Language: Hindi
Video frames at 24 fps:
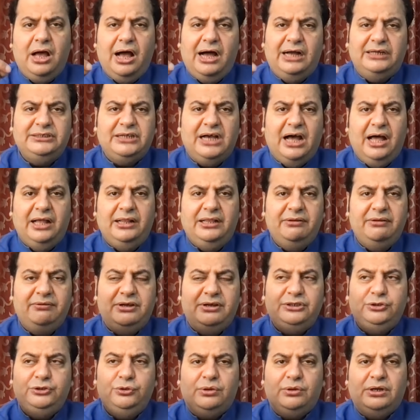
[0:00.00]
आज
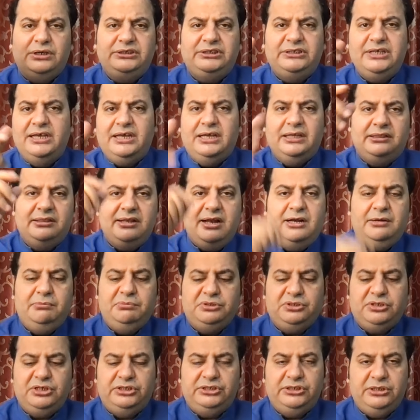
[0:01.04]
आदिवासियों का से कितना
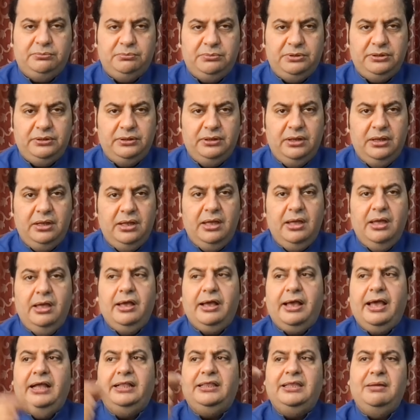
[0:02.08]
एडमिनिस्ट्रेशन में
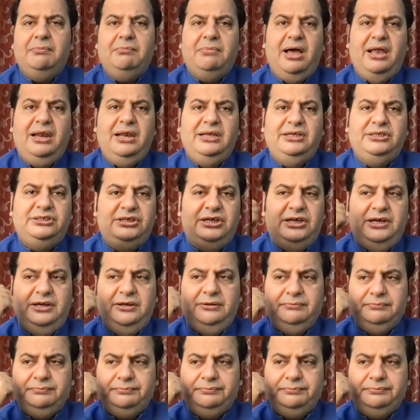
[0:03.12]
कहते हैं मान लीजिए